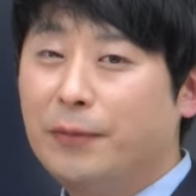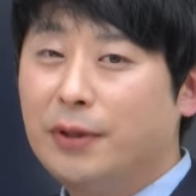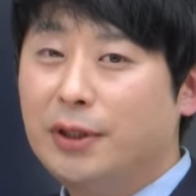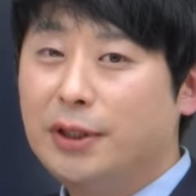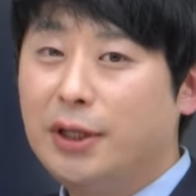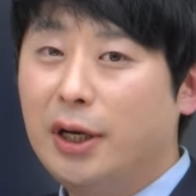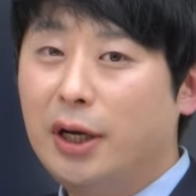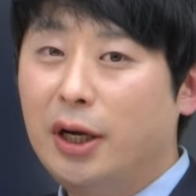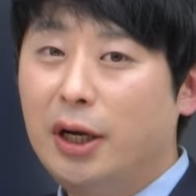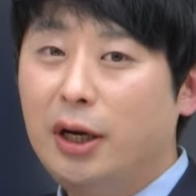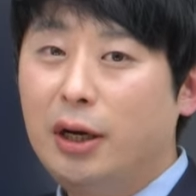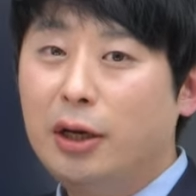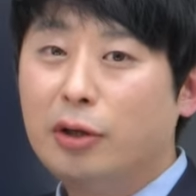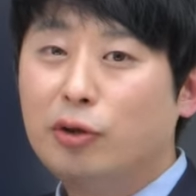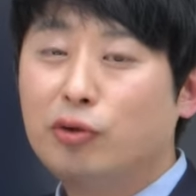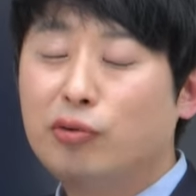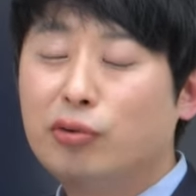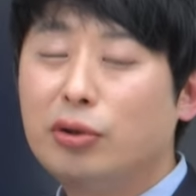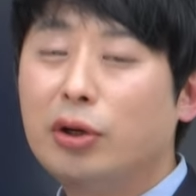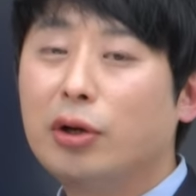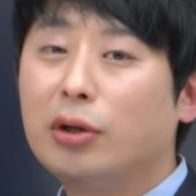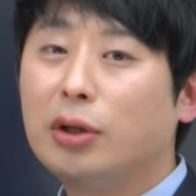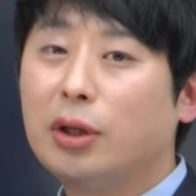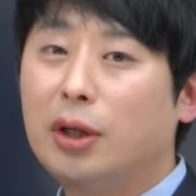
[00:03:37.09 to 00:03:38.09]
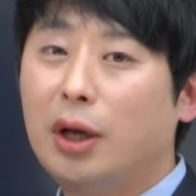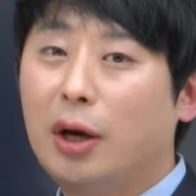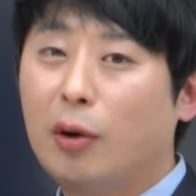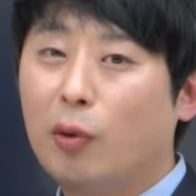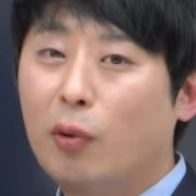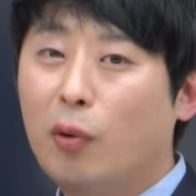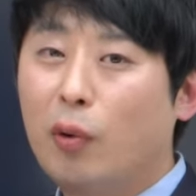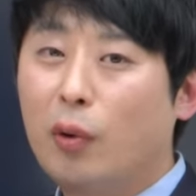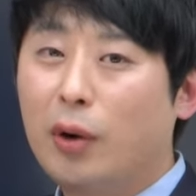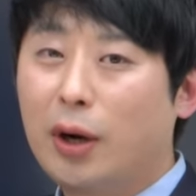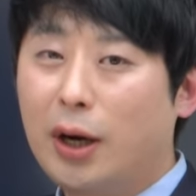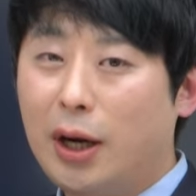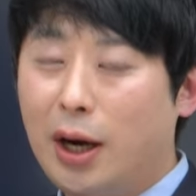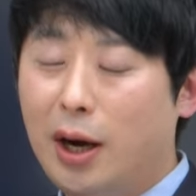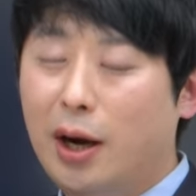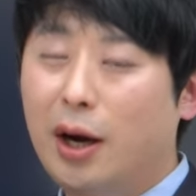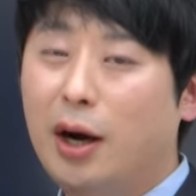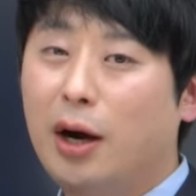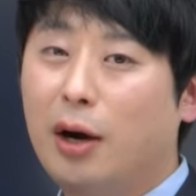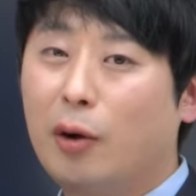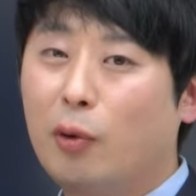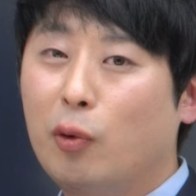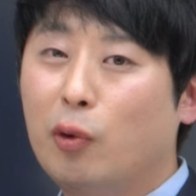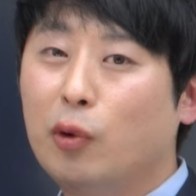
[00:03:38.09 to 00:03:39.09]
제일 뚜렷하고
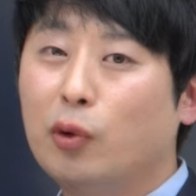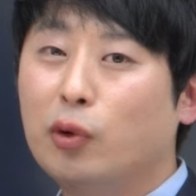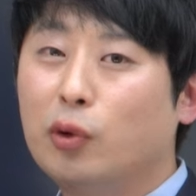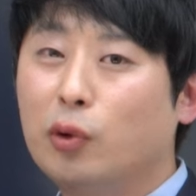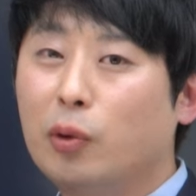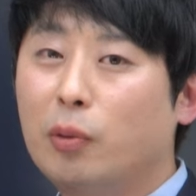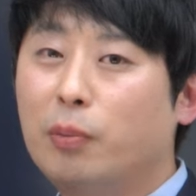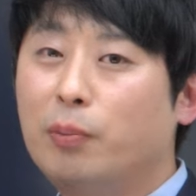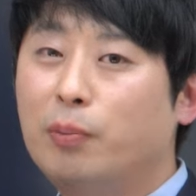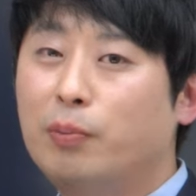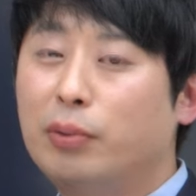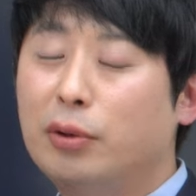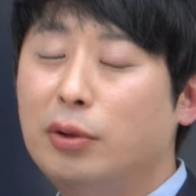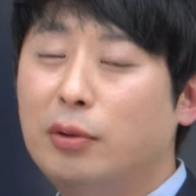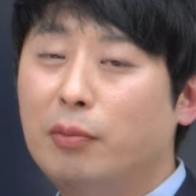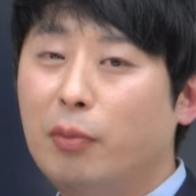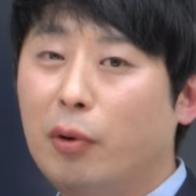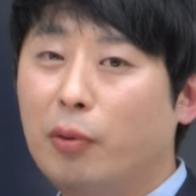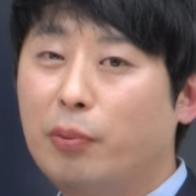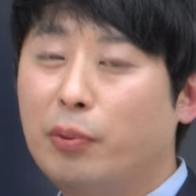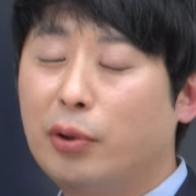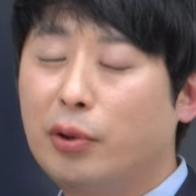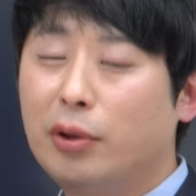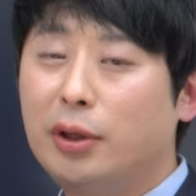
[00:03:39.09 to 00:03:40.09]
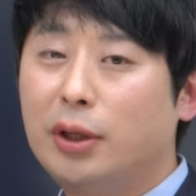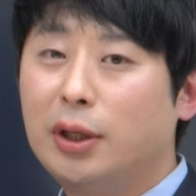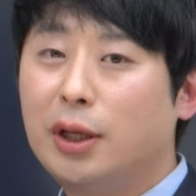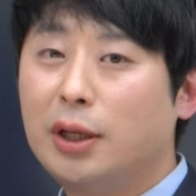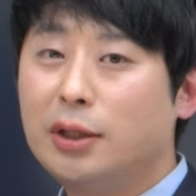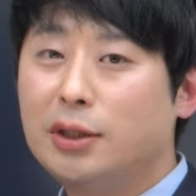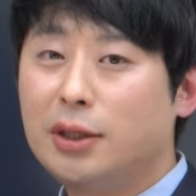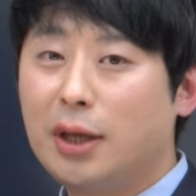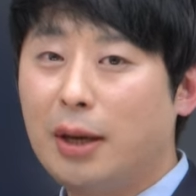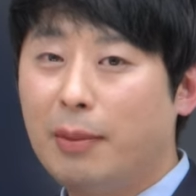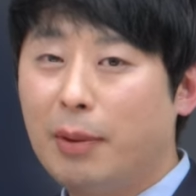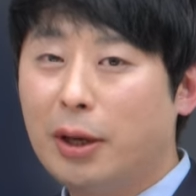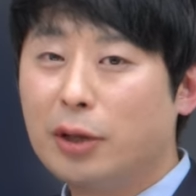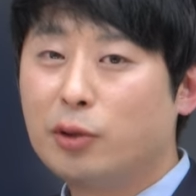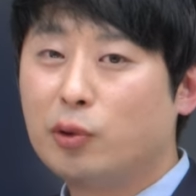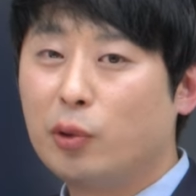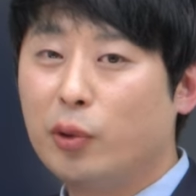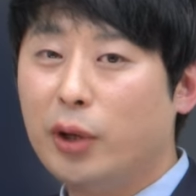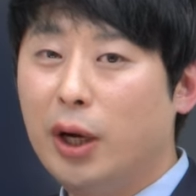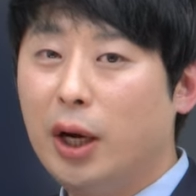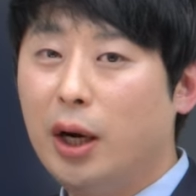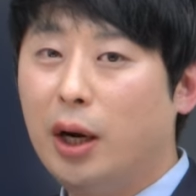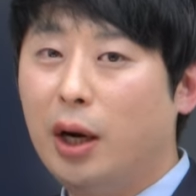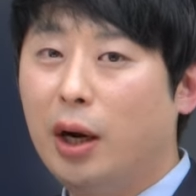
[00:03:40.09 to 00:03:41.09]
강하고 높은 목표를 일단
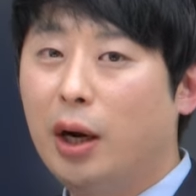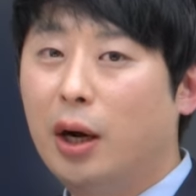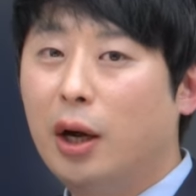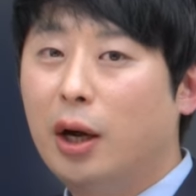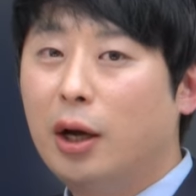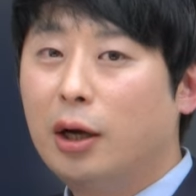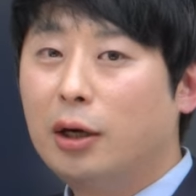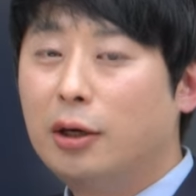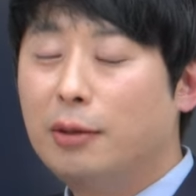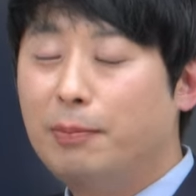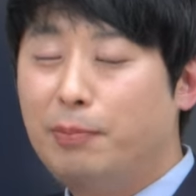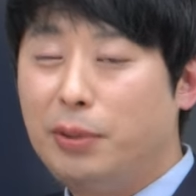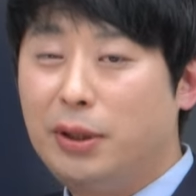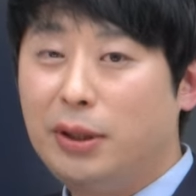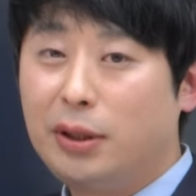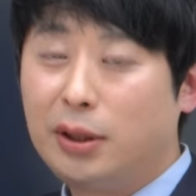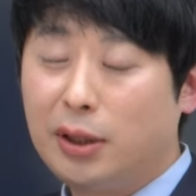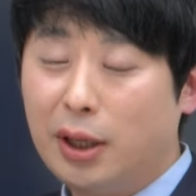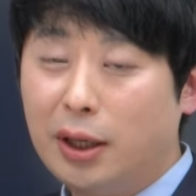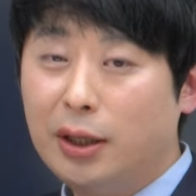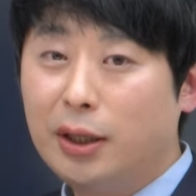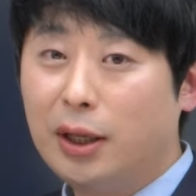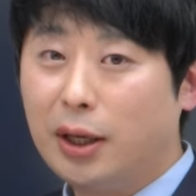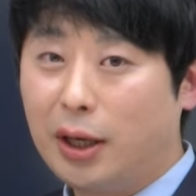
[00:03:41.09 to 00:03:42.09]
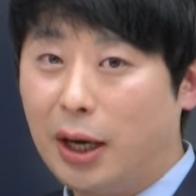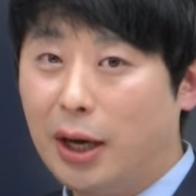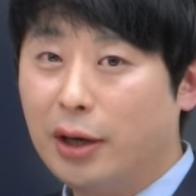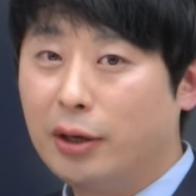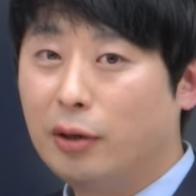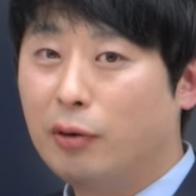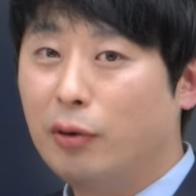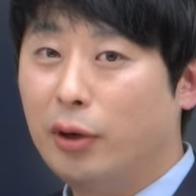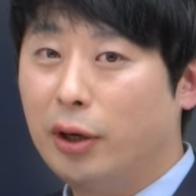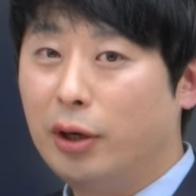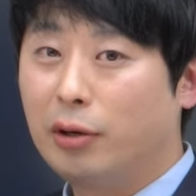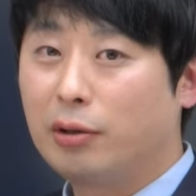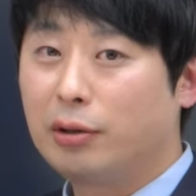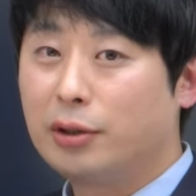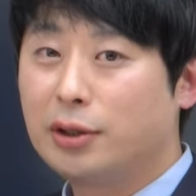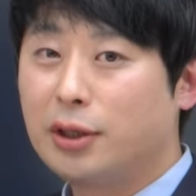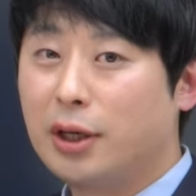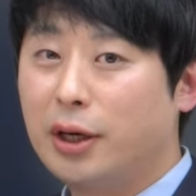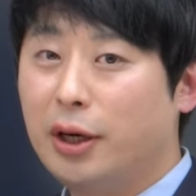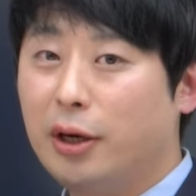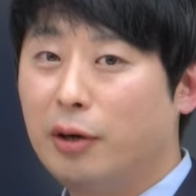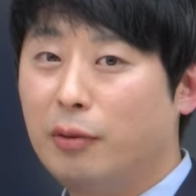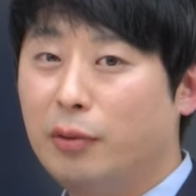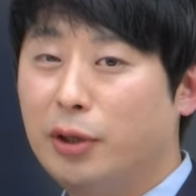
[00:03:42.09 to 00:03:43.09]
잡아줘야 그 비슷한 데 가는 거예요.
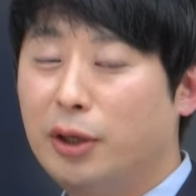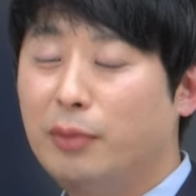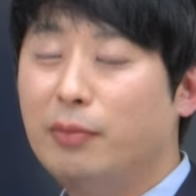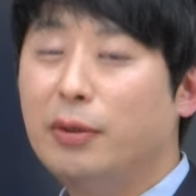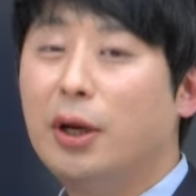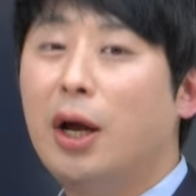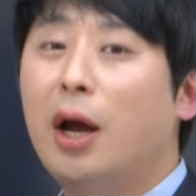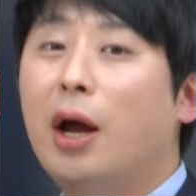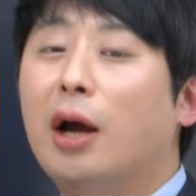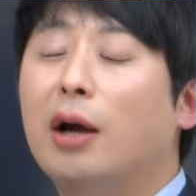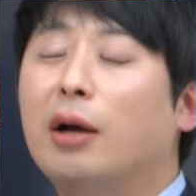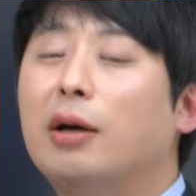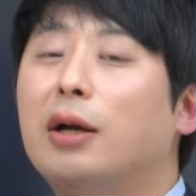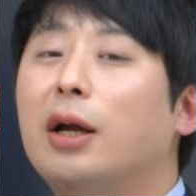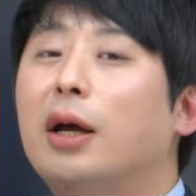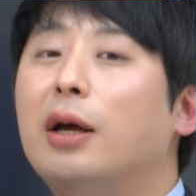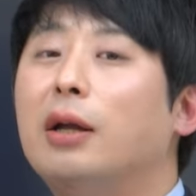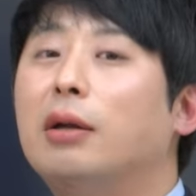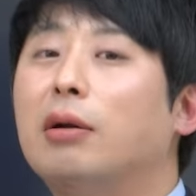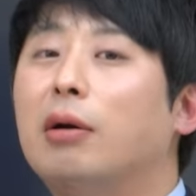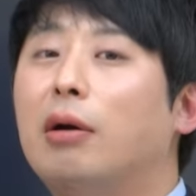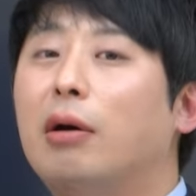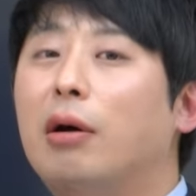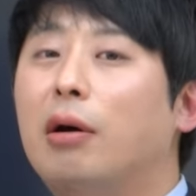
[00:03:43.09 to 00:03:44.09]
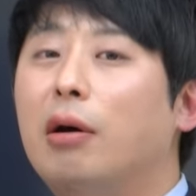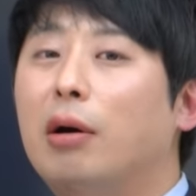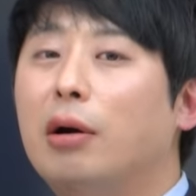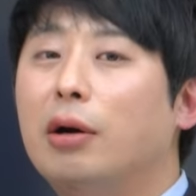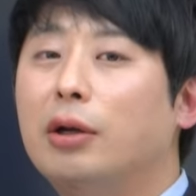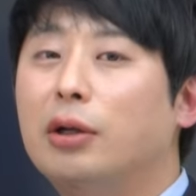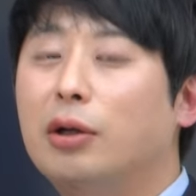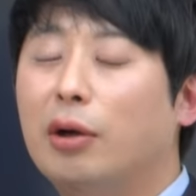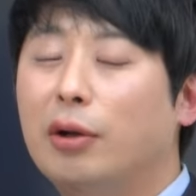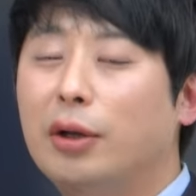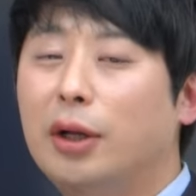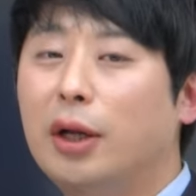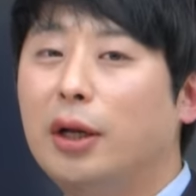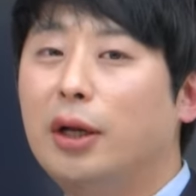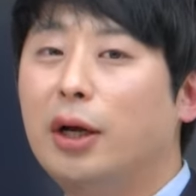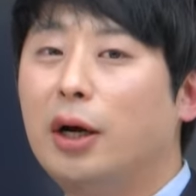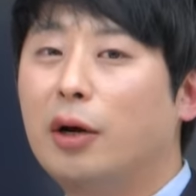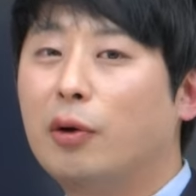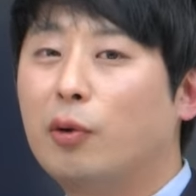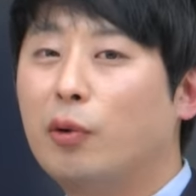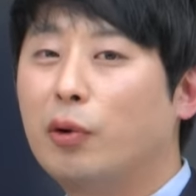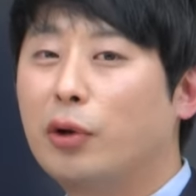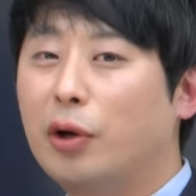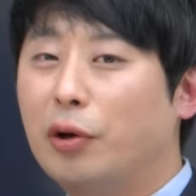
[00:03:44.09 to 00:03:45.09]
그렇잖아요, 어머님. 그래서
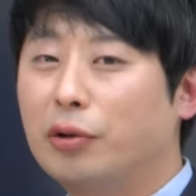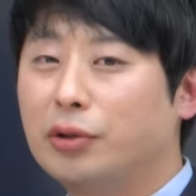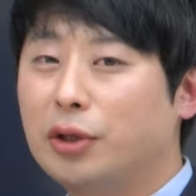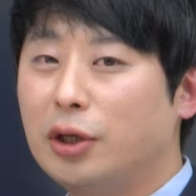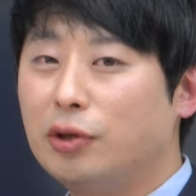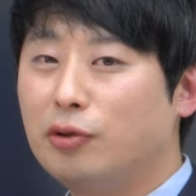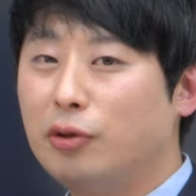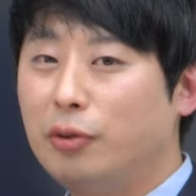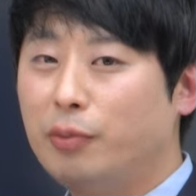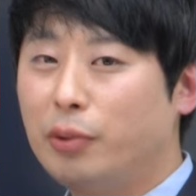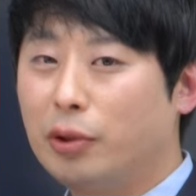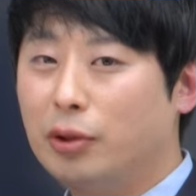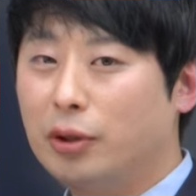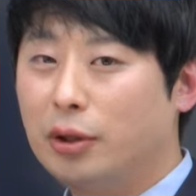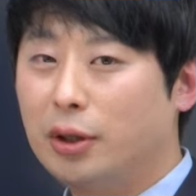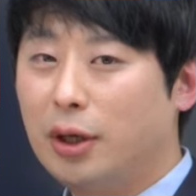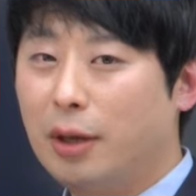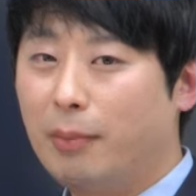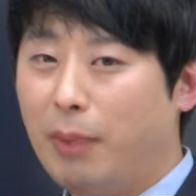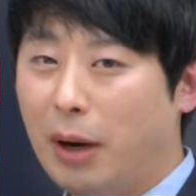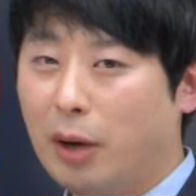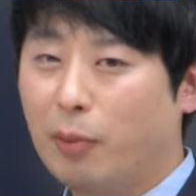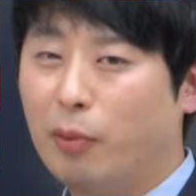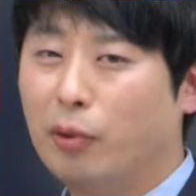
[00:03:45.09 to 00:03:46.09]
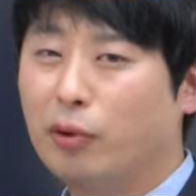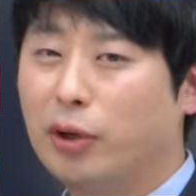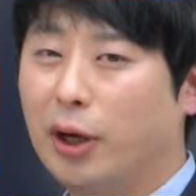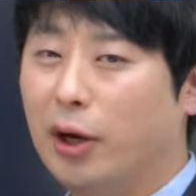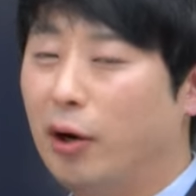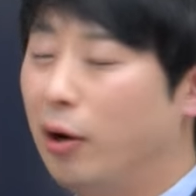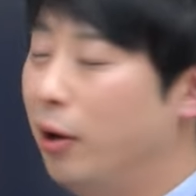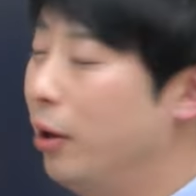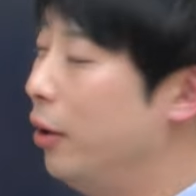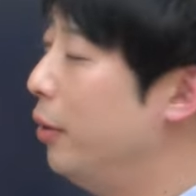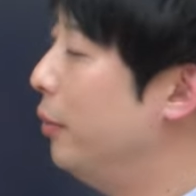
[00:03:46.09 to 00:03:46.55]
연세대학교 경쟁률표를 그냥 바로 보세요.